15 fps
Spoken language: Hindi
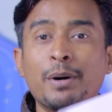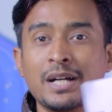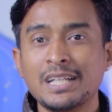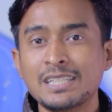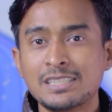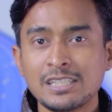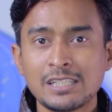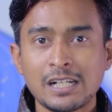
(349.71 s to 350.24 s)

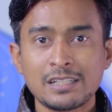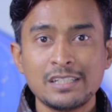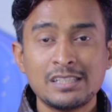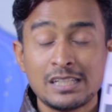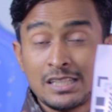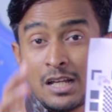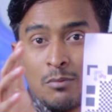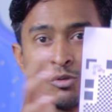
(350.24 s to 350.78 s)
बड़ी चीज़ रखनी है
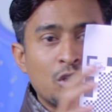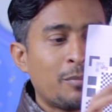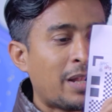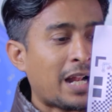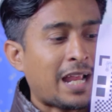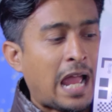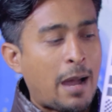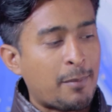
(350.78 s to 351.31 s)
जैसे कि मुझे
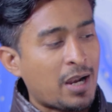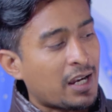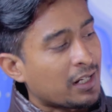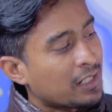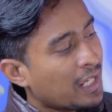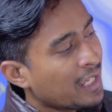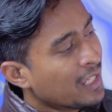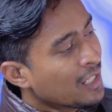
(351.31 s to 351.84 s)
मेरा कैमरा
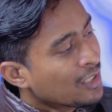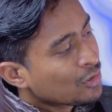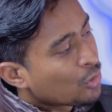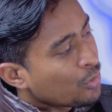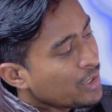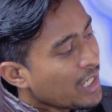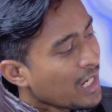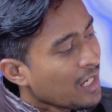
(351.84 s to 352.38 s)
रखना है
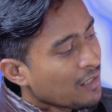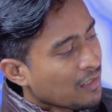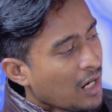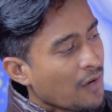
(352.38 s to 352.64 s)
तो ये